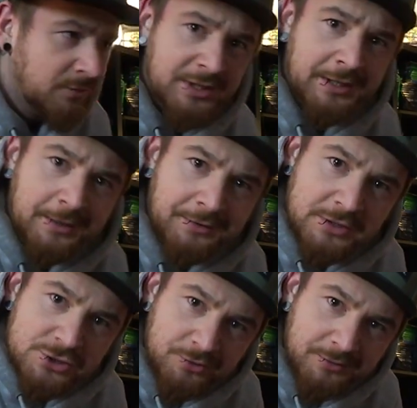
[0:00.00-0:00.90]
die regelt
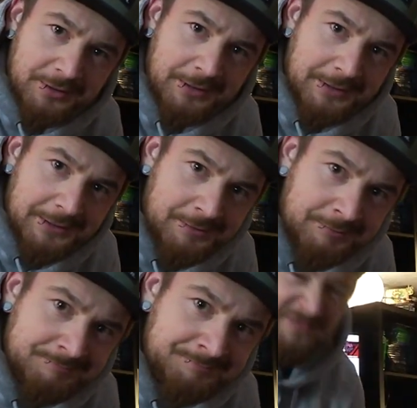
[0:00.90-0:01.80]
dann schon in der Regel.
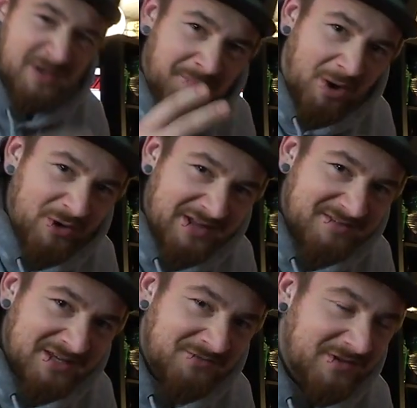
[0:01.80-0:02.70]
Wir bauen das
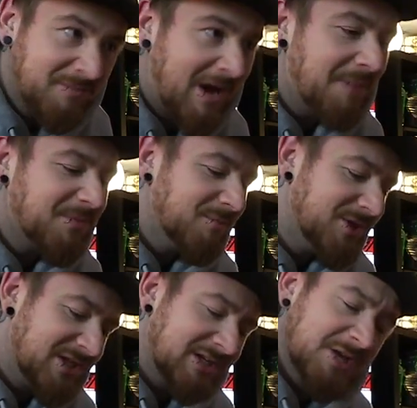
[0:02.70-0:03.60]
Ding wie immer ab, damit
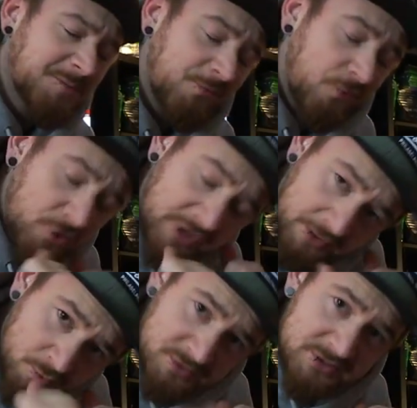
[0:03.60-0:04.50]
ich das gleich befüllen
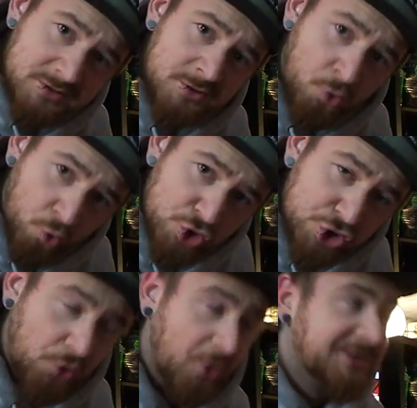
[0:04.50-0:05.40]
kann und äh,
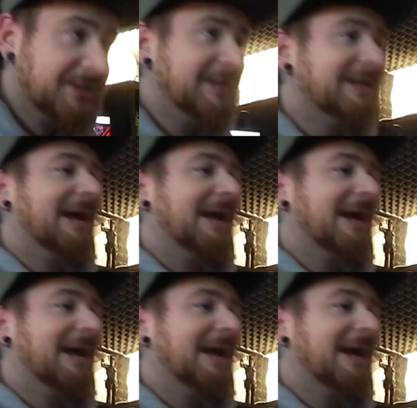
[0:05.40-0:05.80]
losschnorcheln.